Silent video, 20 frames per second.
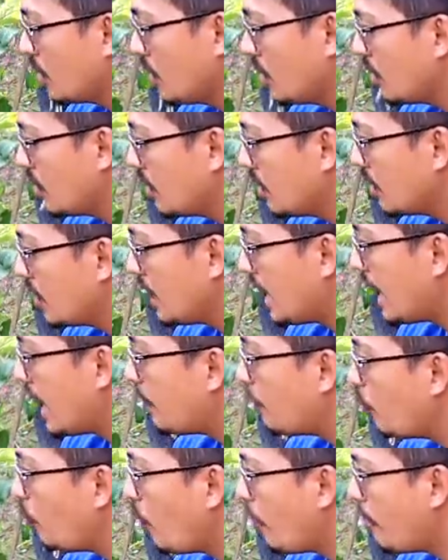นนะค
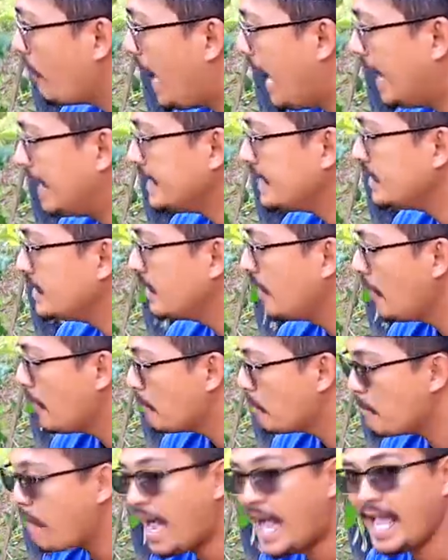รับอวบอัน
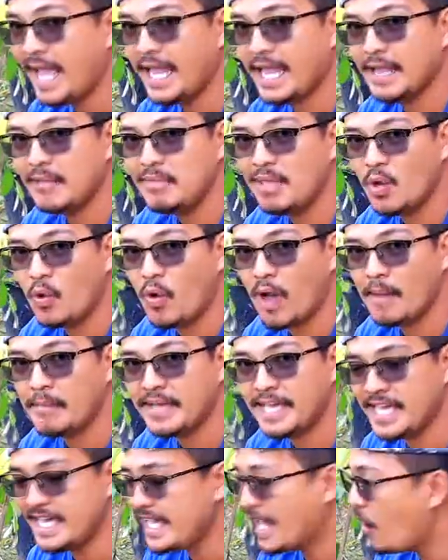ใบมีความ
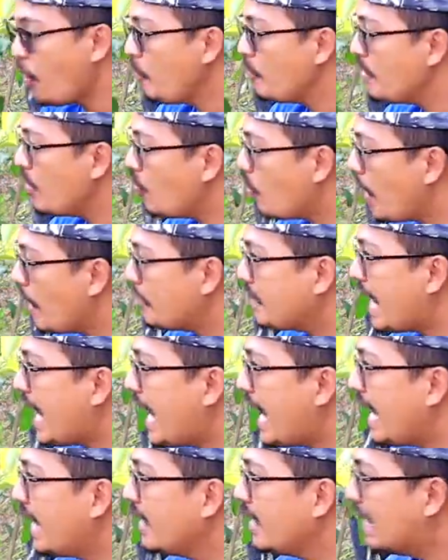เขียว มีความห
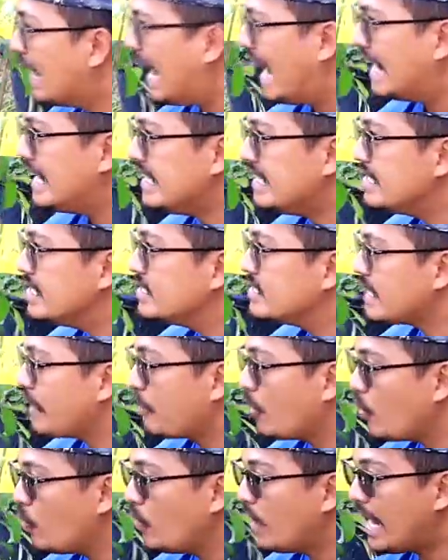นา อันนี้คือสร
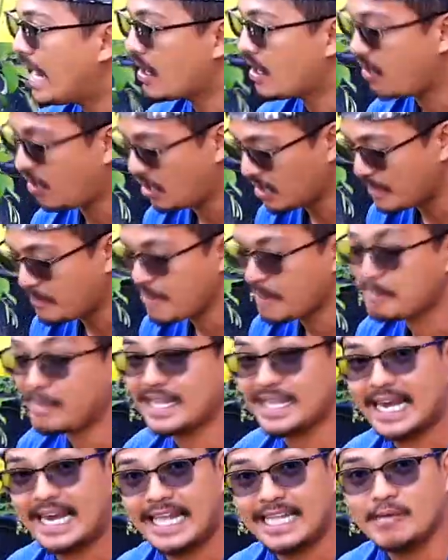รพคุณหลักของน้ำหมักป
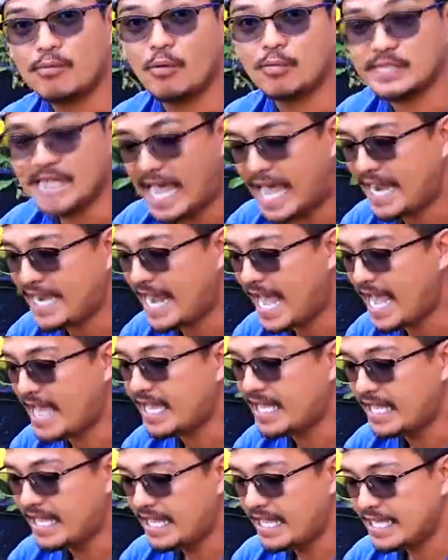ลาทะเลที่ผมใช้นะ
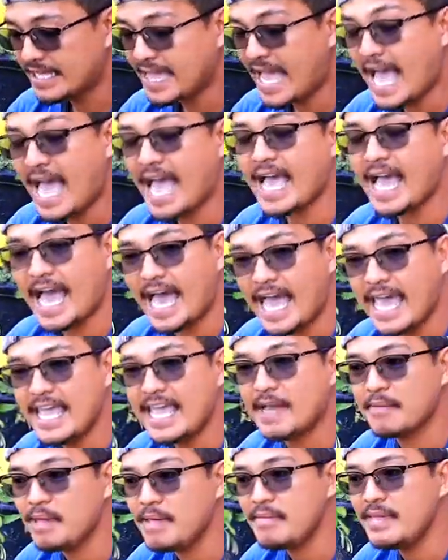ถ้าใคร
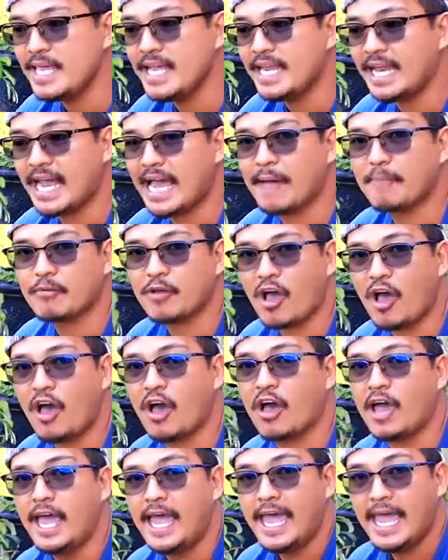ยังไม่มีนะครับก็
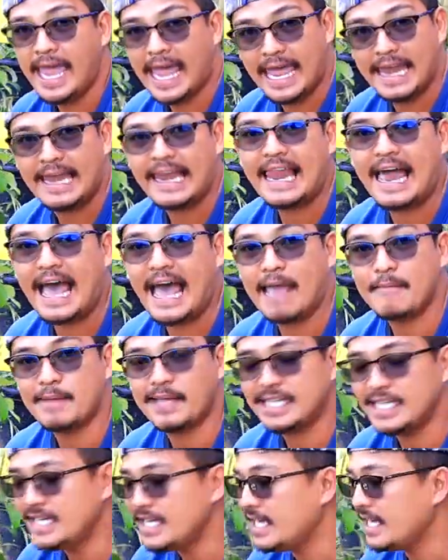แอดไลน์
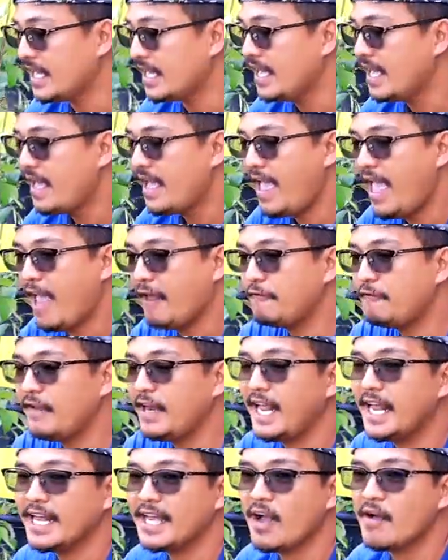ไปที่แอด
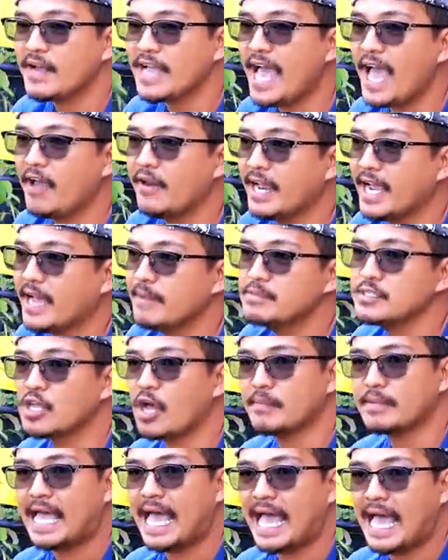ฟินเฮดเก้านะครับ ส
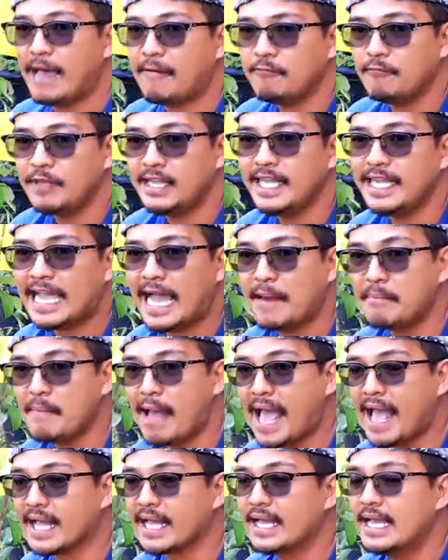อบถามวิธีการ
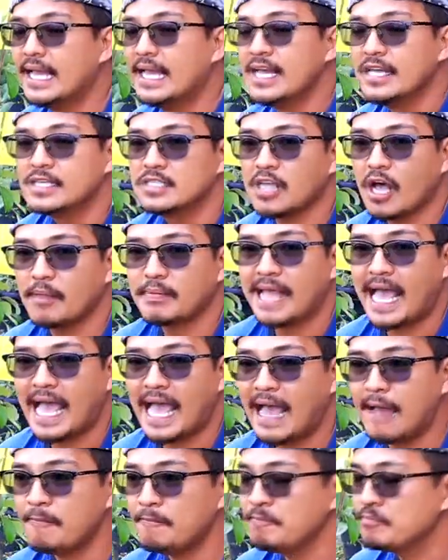หมักสอบ
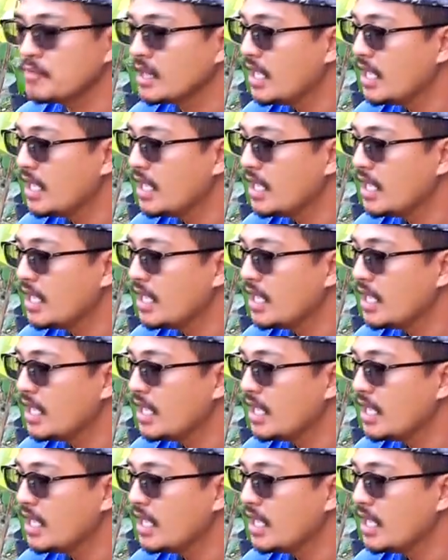ถาม